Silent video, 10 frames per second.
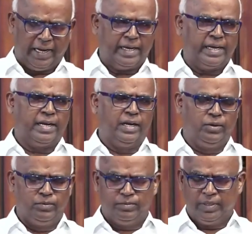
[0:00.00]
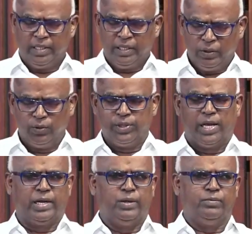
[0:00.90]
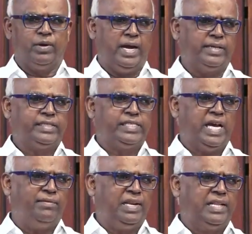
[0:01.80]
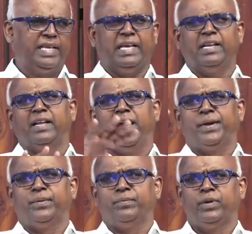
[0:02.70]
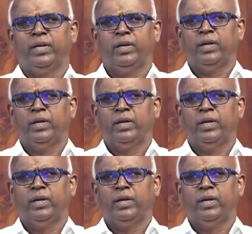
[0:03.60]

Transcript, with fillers: கிரேக்கர்களும் யூதர்களும் ஆசியாவில் இருந்த எல்லாரும்